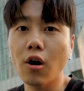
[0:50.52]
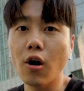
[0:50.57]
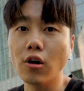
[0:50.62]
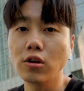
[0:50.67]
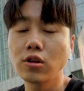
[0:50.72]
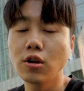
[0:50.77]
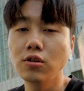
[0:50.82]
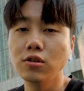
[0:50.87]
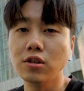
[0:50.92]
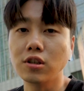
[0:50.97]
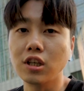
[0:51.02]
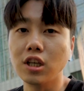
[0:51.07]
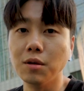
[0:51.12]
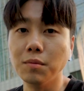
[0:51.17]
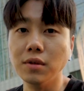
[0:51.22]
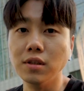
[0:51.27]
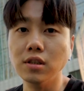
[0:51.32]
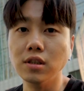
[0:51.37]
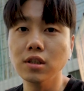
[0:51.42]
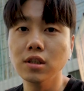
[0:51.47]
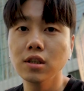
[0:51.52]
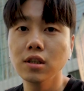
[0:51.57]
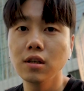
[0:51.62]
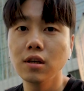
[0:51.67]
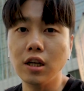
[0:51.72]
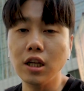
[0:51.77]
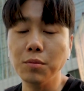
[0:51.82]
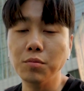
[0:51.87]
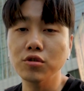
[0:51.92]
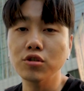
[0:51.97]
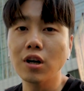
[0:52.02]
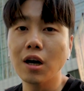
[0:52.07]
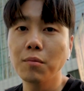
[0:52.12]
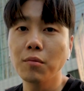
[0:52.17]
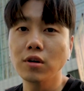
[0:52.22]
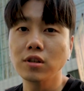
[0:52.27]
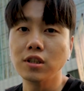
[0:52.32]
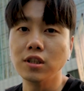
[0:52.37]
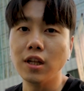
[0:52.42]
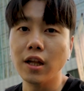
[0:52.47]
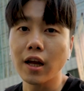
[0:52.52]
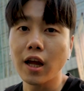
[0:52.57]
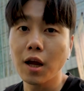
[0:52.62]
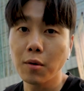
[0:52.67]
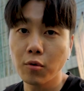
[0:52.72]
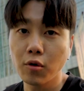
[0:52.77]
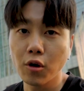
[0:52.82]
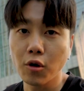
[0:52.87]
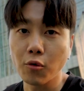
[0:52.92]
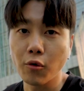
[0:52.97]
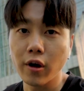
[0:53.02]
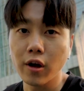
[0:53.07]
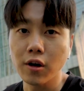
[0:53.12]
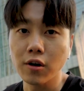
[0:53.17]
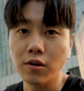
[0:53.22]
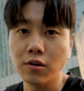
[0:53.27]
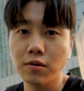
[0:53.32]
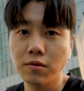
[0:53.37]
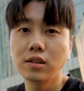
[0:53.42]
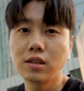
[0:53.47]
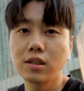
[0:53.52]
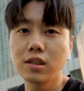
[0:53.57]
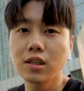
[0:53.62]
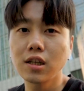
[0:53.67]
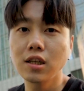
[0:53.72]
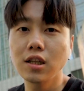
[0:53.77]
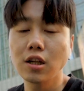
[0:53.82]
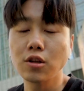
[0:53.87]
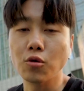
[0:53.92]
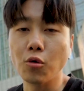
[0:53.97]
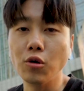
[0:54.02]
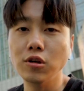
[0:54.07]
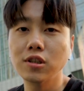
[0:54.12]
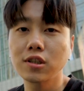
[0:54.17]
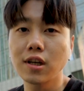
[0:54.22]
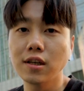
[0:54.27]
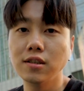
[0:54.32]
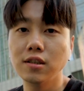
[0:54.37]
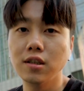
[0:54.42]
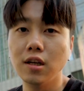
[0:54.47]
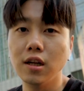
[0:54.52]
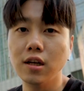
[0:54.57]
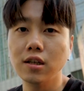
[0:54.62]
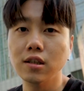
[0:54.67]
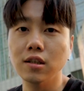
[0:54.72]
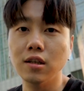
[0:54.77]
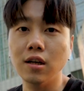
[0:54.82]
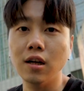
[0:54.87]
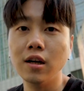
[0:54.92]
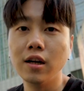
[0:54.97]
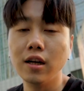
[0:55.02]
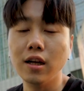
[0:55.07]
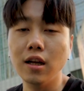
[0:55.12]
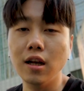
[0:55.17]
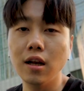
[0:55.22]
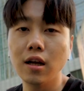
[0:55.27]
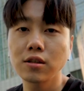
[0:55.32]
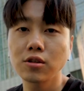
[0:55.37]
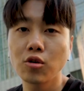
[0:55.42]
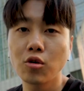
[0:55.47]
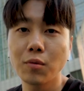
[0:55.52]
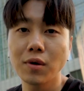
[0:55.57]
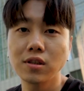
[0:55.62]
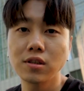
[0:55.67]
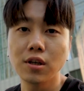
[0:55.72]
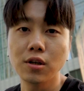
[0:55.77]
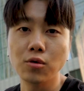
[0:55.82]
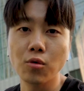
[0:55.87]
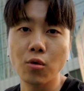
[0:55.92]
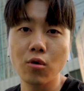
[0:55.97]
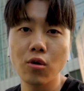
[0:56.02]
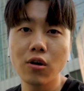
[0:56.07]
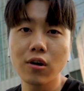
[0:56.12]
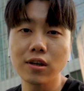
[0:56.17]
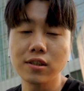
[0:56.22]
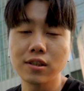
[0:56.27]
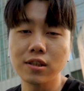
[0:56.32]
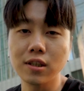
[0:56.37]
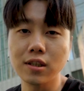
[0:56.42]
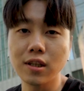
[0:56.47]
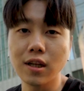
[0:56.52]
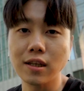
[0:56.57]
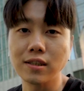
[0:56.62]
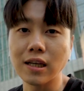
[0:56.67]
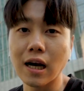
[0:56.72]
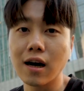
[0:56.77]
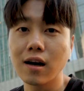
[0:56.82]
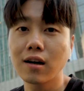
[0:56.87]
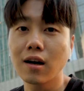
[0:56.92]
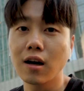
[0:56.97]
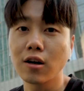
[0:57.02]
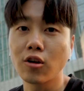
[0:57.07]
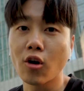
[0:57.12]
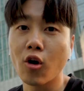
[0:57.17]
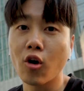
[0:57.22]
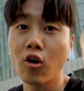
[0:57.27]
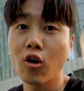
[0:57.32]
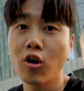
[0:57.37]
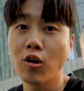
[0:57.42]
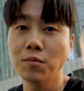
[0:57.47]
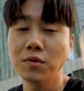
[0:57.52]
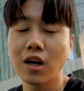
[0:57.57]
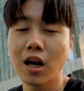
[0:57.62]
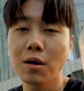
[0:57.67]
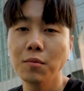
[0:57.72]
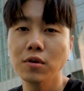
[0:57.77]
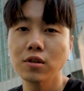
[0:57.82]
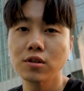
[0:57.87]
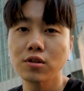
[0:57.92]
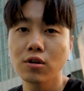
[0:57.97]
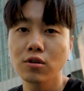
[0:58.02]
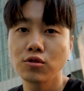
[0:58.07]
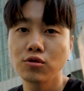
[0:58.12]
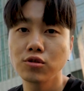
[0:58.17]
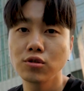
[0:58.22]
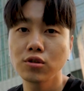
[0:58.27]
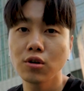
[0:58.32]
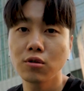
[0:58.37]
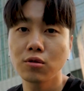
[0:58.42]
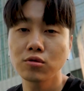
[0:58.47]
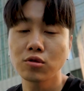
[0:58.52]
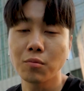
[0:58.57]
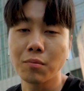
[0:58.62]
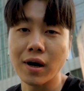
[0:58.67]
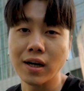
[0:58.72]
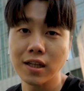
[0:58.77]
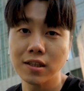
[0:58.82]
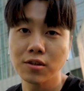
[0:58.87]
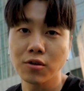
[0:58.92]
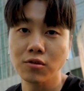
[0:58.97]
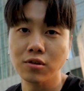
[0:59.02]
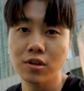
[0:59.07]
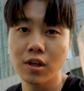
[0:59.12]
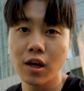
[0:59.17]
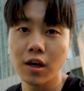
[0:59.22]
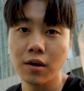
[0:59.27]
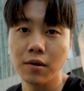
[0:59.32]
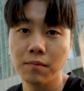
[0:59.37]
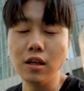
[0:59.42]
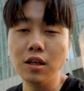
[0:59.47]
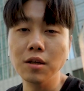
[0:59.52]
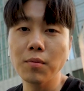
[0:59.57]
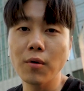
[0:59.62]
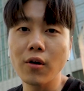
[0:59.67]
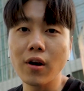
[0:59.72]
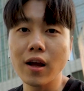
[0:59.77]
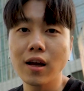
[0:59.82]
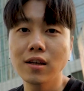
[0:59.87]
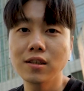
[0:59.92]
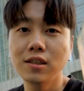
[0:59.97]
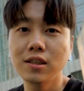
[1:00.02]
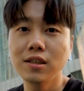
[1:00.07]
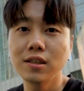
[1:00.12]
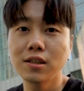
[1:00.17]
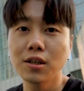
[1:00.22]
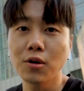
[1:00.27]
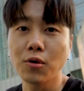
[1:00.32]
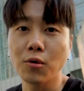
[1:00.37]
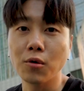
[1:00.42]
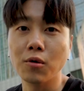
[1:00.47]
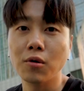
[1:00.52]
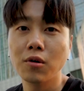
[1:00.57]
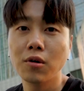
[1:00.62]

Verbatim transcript: 어떤 느낌인지 리뷰를 한번 진행해 보려고 해요 특히나 노이즈 캔슬링을 일렉트로마트에 놀러 갔을 때 잠깐 경험을 하면서 충격을 좀 받았었는데 이번에 실제로